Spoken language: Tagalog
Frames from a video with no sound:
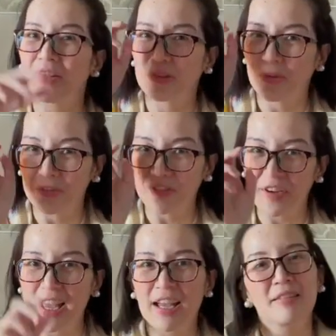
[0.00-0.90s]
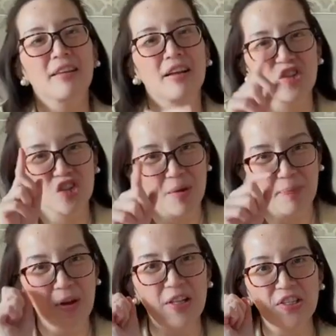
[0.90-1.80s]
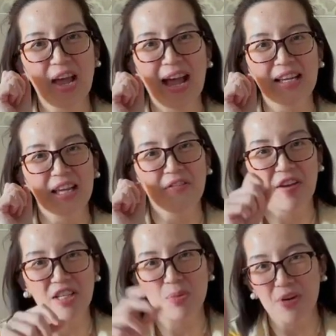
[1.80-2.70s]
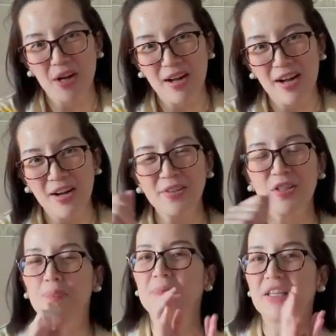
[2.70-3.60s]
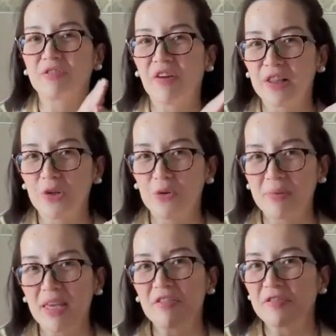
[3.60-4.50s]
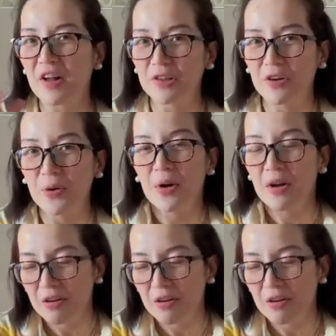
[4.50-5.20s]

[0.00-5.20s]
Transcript: don't forget Shopee also has a Facebook account, so please follow me, follow